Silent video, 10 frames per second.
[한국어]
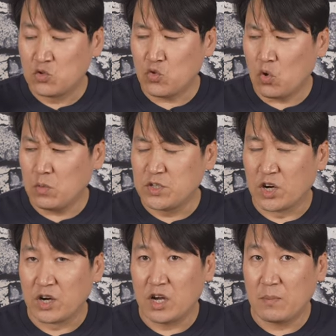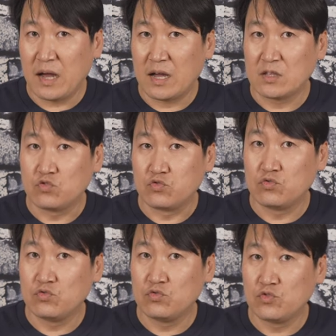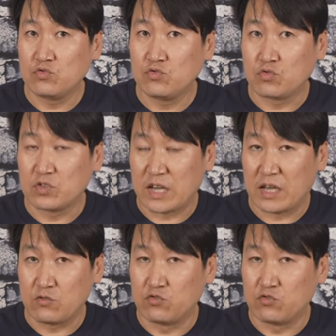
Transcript: 조금 저렴한 중국제